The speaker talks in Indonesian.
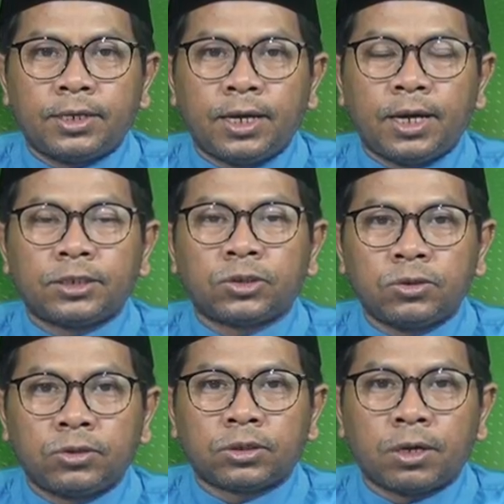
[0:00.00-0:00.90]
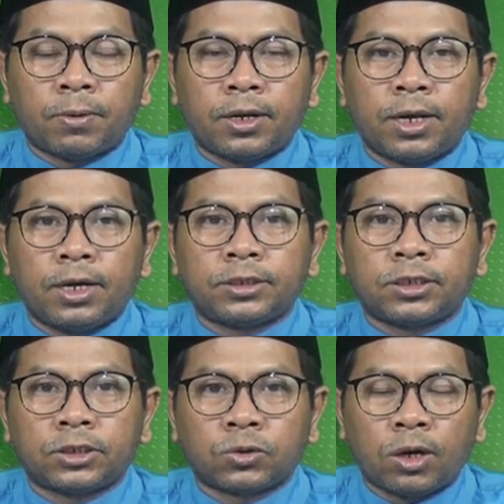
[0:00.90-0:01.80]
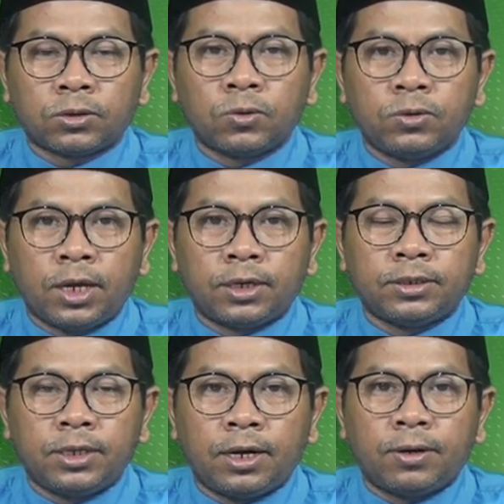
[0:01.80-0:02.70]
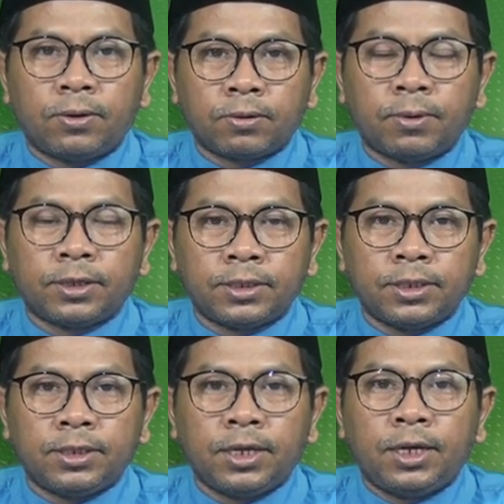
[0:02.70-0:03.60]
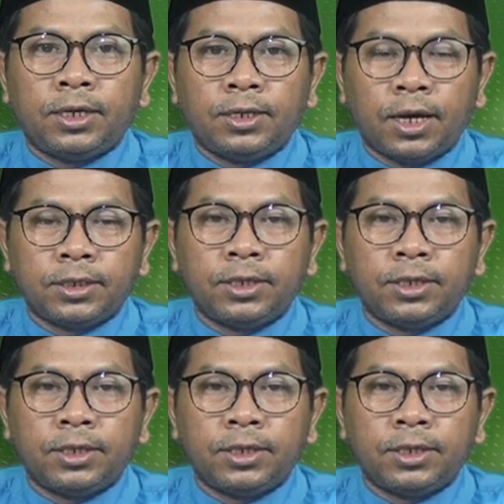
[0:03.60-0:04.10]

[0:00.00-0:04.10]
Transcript: dia sujud kepada sesuatu yang dia hormati, yang